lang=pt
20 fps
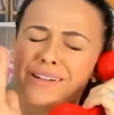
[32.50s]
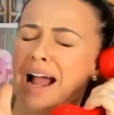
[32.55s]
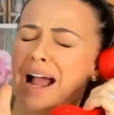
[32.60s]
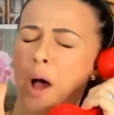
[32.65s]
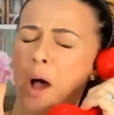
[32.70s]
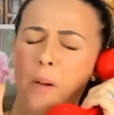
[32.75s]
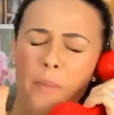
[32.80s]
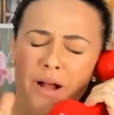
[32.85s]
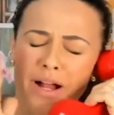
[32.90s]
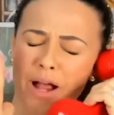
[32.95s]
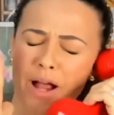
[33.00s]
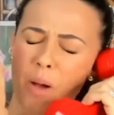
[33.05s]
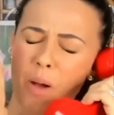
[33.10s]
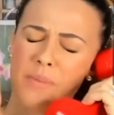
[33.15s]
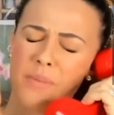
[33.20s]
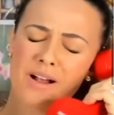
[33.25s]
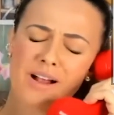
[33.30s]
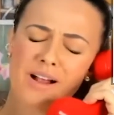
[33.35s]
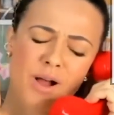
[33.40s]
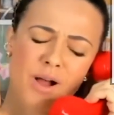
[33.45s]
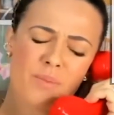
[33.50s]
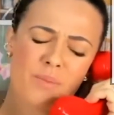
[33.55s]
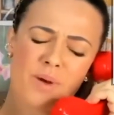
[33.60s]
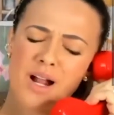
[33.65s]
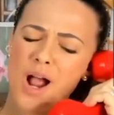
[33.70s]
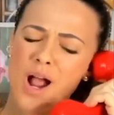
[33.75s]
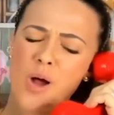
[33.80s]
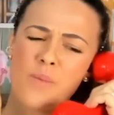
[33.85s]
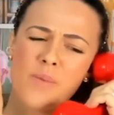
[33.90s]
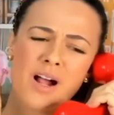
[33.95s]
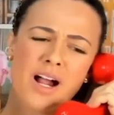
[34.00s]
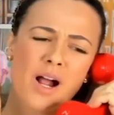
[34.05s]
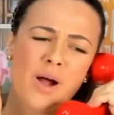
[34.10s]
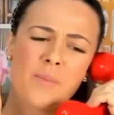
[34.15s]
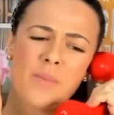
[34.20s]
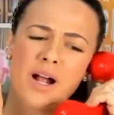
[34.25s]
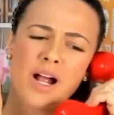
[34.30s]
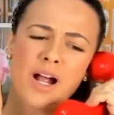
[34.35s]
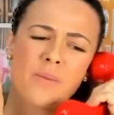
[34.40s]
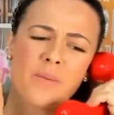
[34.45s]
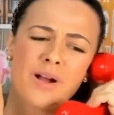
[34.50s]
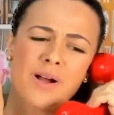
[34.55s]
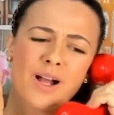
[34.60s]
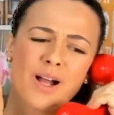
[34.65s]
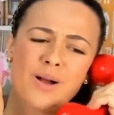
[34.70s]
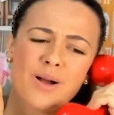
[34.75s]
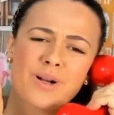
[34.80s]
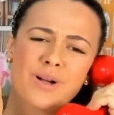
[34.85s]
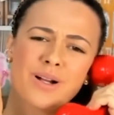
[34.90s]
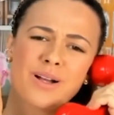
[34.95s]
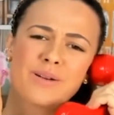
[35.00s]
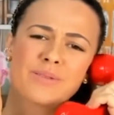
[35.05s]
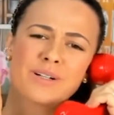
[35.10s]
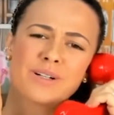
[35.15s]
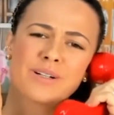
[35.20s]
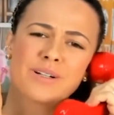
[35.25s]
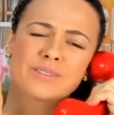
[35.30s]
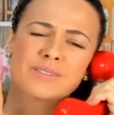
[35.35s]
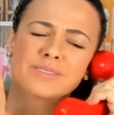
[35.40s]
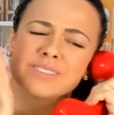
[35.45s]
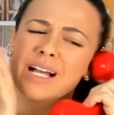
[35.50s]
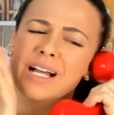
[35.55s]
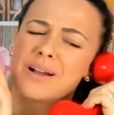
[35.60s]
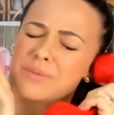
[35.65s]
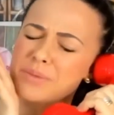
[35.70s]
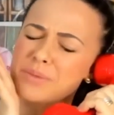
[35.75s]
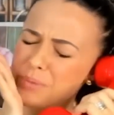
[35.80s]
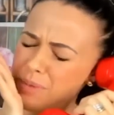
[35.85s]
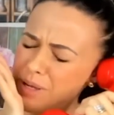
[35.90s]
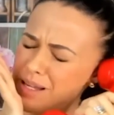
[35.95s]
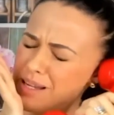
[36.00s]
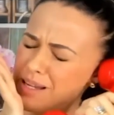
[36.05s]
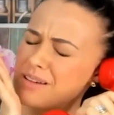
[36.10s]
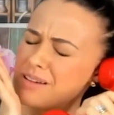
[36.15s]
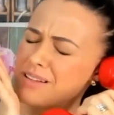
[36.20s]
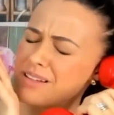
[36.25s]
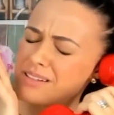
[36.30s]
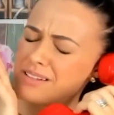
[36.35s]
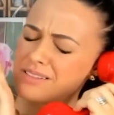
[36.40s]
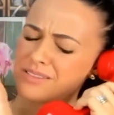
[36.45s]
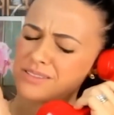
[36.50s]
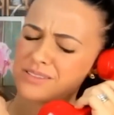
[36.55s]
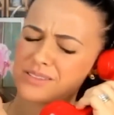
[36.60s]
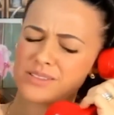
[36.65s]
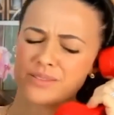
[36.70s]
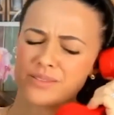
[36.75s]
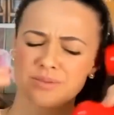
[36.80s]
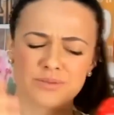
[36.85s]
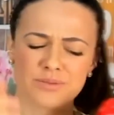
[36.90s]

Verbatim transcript: o meu canal do zíper ficou maior, o que, que eu faço?